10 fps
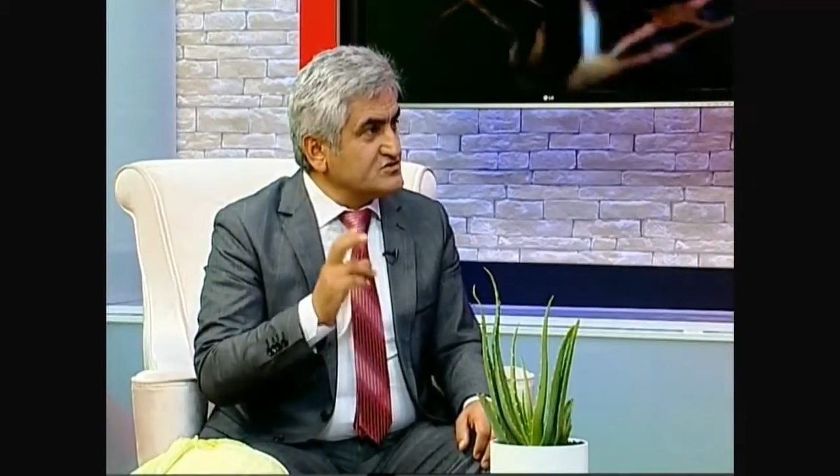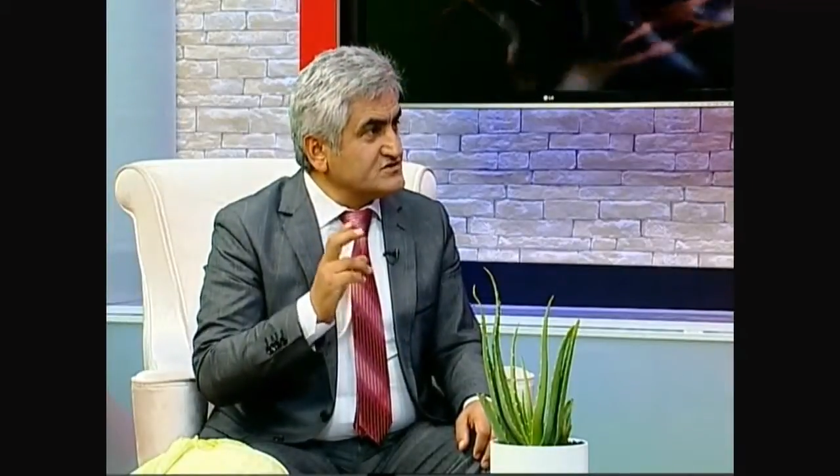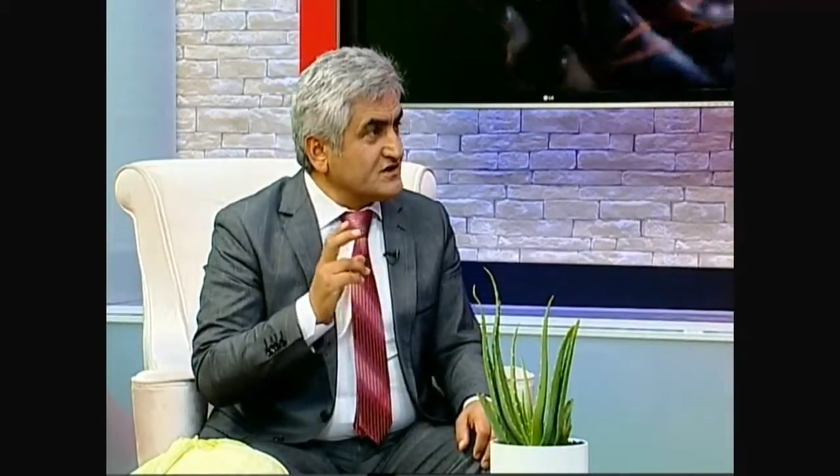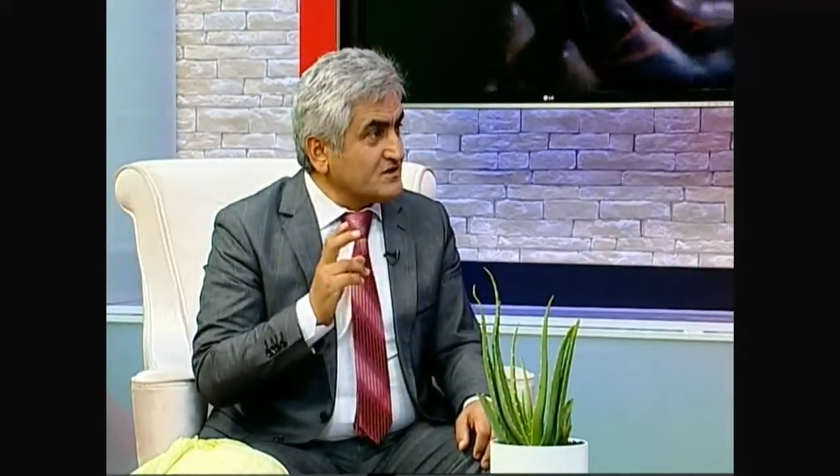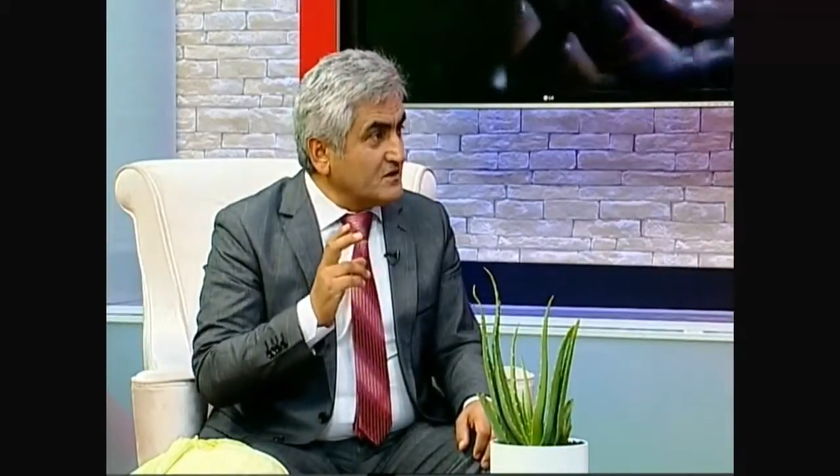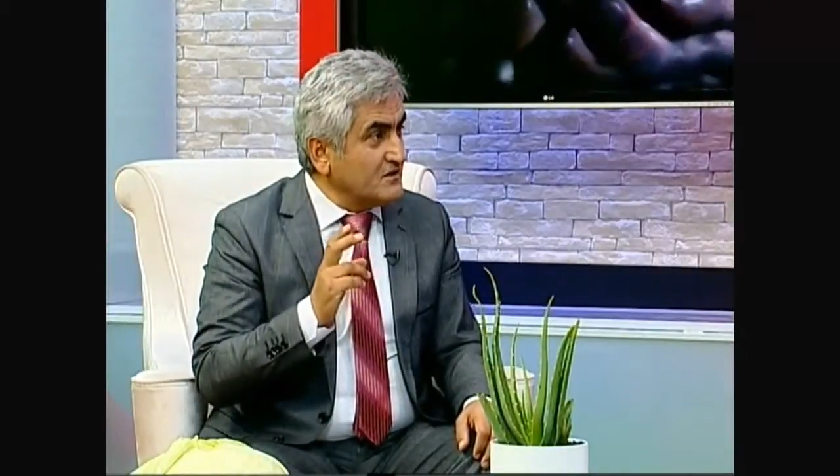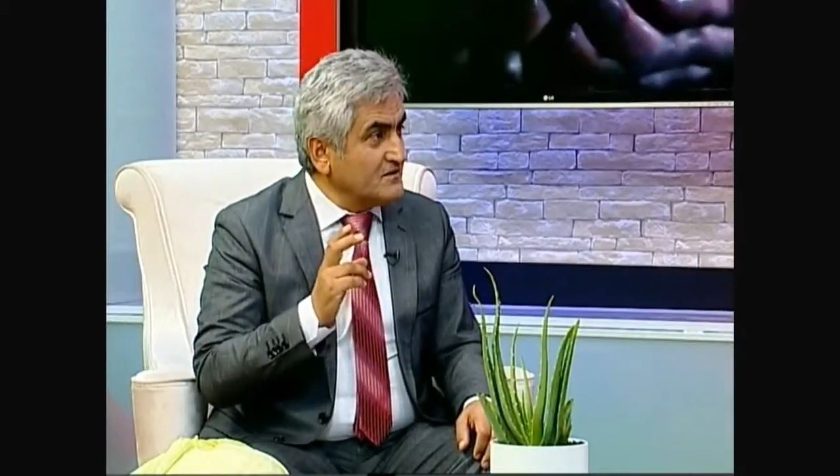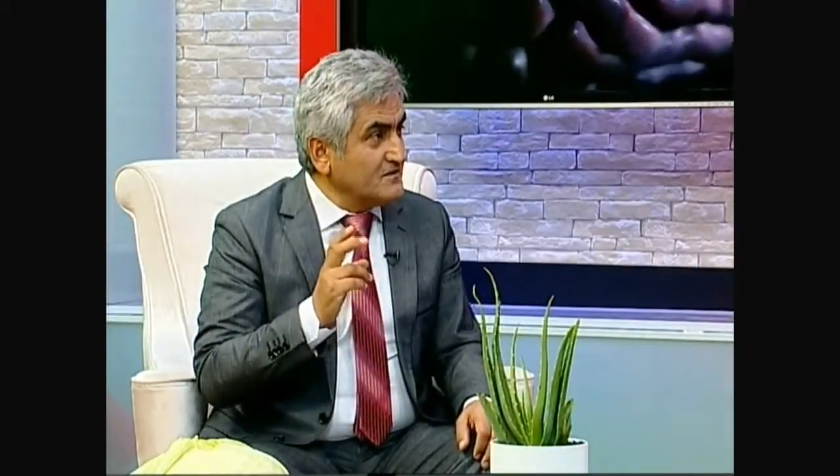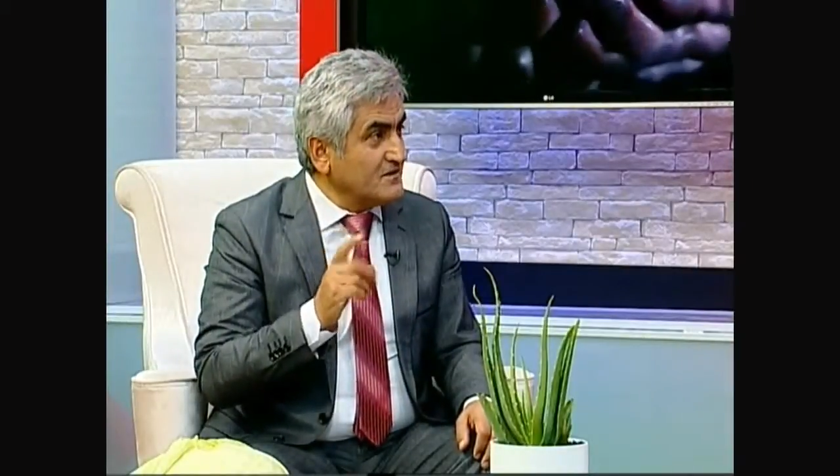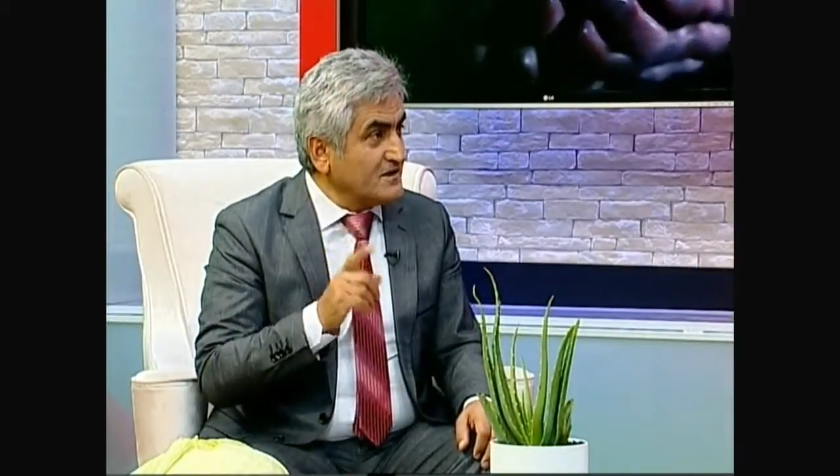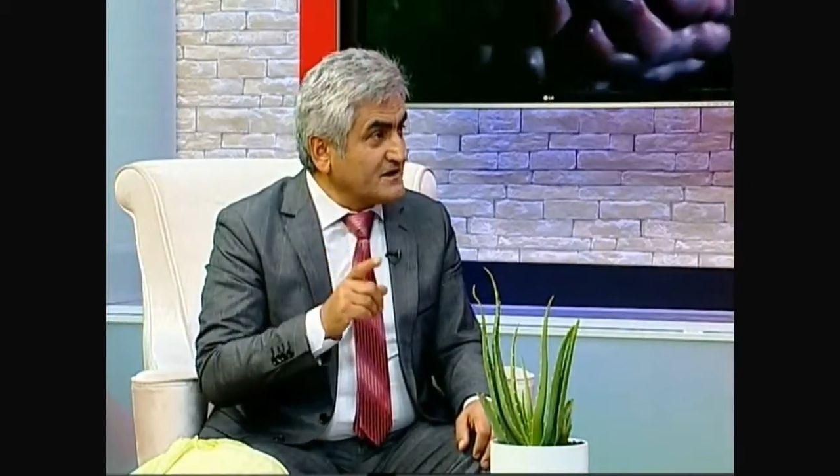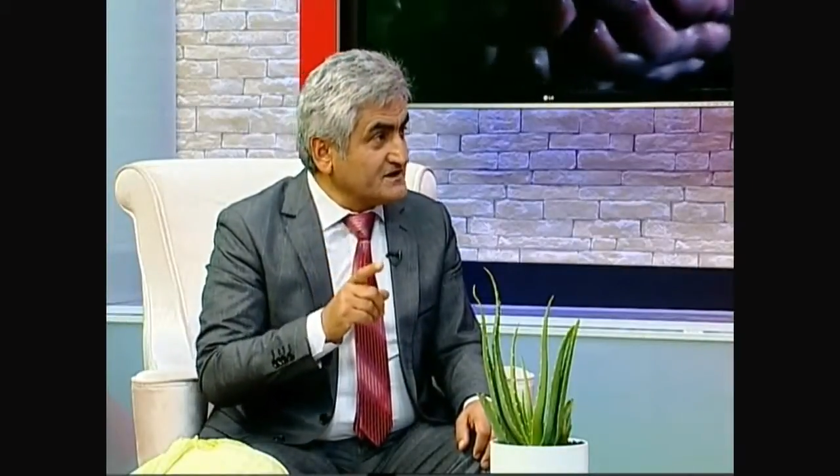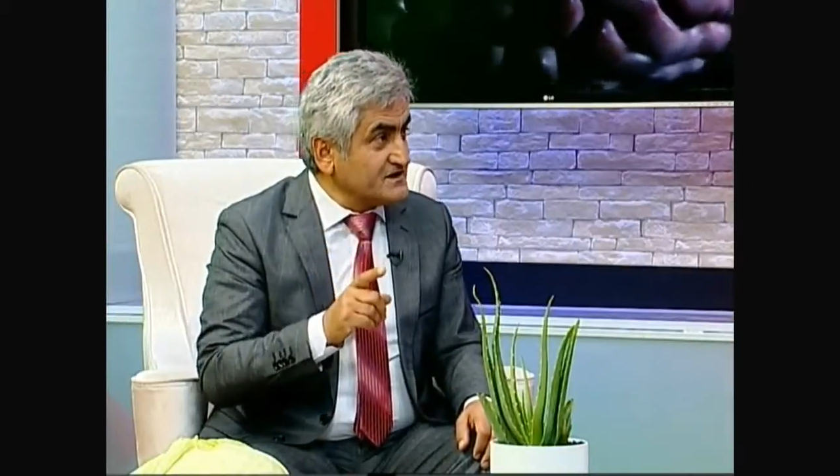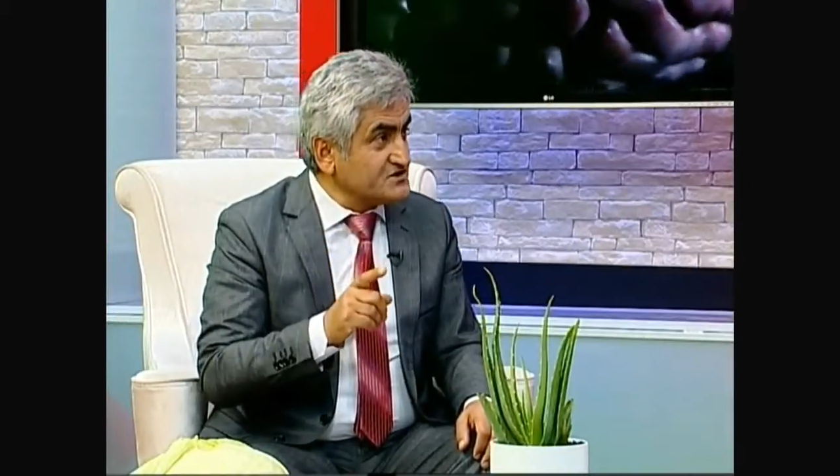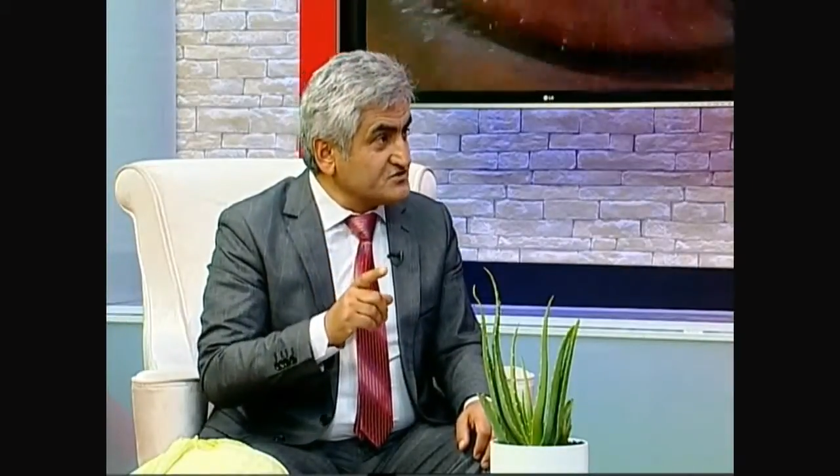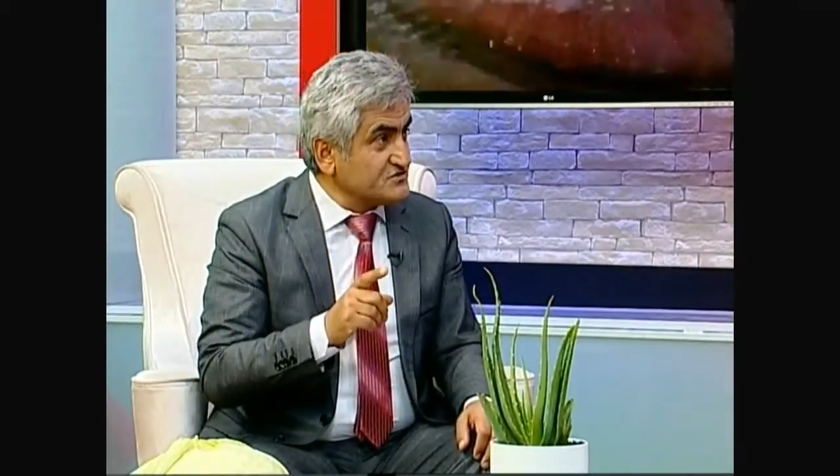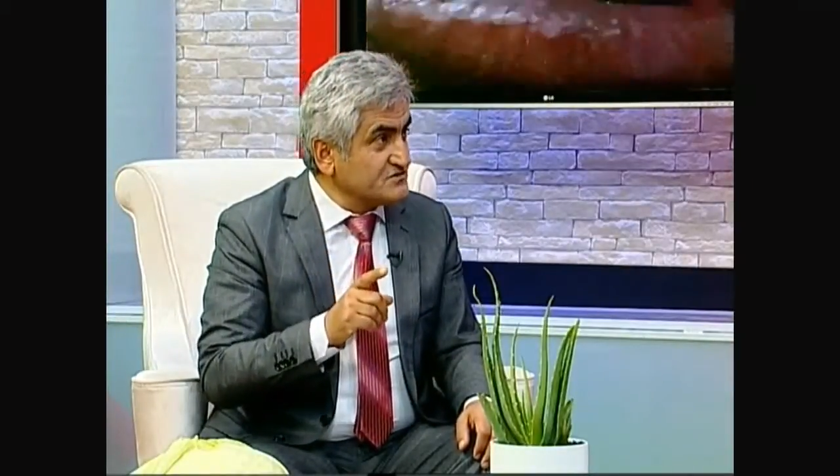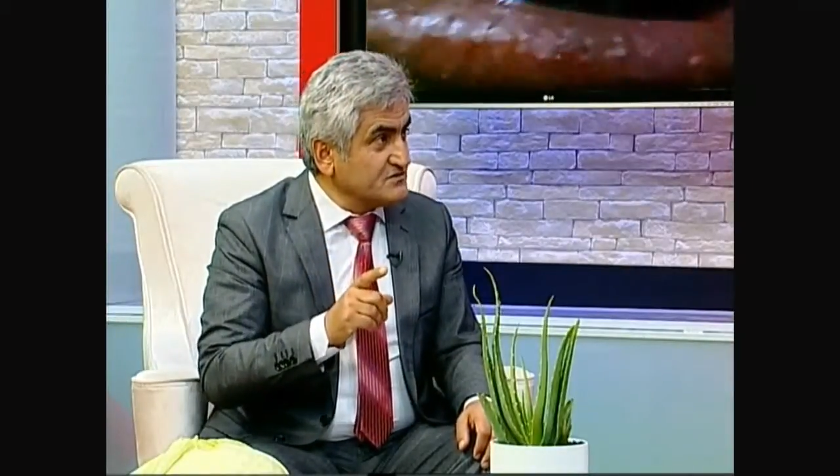salgıla. Harekete geçiriyor.